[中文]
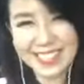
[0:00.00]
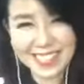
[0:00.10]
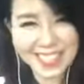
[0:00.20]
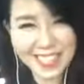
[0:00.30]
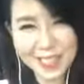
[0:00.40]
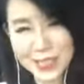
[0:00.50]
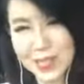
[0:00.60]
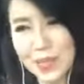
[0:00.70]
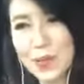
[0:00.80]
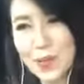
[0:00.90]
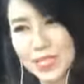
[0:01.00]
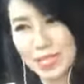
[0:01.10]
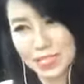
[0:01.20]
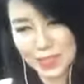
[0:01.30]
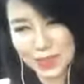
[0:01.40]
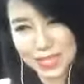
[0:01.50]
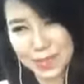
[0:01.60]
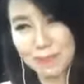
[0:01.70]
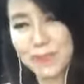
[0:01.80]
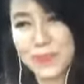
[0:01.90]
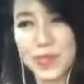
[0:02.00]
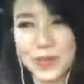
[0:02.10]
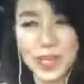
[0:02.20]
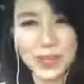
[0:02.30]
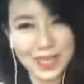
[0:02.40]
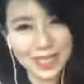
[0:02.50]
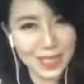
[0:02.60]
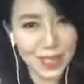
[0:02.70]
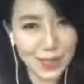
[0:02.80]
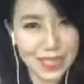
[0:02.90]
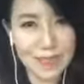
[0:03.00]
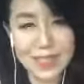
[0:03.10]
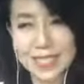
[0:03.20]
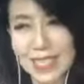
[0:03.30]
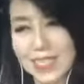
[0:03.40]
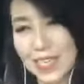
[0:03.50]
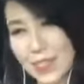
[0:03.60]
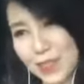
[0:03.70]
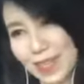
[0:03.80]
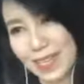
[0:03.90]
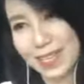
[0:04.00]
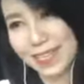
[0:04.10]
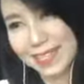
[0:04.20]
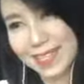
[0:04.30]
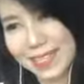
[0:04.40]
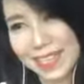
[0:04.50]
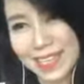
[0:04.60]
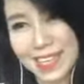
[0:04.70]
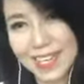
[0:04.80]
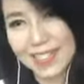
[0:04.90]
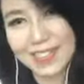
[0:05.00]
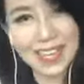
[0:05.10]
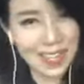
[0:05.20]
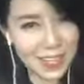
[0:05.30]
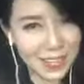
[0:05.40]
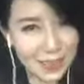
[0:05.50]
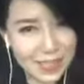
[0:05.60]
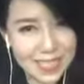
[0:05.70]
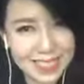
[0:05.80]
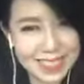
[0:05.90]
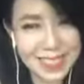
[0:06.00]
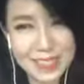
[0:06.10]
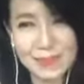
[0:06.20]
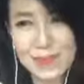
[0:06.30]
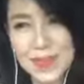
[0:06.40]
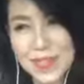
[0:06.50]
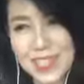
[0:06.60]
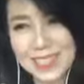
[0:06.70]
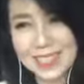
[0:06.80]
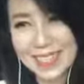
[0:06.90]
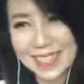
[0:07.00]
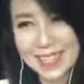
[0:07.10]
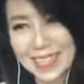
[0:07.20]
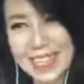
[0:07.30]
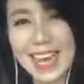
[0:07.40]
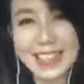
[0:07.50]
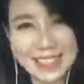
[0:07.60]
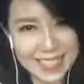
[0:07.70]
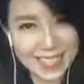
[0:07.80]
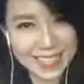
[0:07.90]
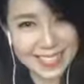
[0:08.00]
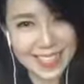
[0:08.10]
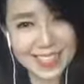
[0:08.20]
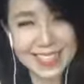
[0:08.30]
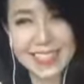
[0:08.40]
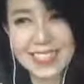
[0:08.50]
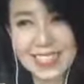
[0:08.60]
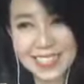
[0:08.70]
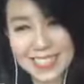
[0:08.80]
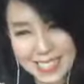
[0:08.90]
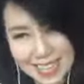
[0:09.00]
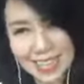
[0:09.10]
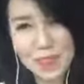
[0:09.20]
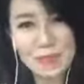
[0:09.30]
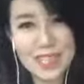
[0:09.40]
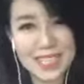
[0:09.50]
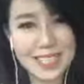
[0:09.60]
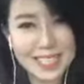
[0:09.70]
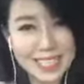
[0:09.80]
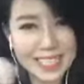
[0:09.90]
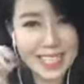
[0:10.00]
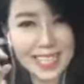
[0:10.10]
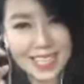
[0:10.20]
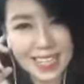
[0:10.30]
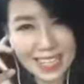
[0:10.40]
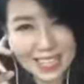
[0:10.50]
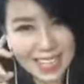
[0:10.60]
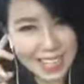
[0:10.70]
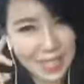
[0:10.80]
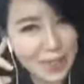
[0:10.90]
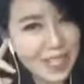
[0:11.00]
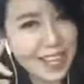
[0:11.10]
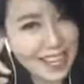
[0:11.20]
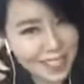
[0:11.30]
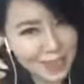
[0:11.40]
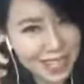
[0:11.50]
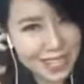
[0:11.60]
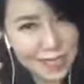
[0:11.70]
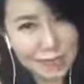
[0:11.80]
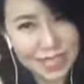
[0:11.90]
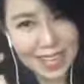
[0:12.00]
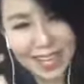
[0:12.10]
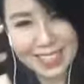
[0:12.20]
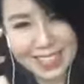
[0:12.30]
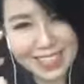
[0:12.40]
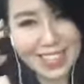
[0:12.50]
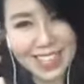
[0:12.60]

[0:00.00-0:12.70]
但是生活过得很充实，因为很多时候我在分享讲座，认识又看到很多粉丝，所以是一个很开心的一些经经验的一些经历哈。大家看到我也开心，我看到你们也开心。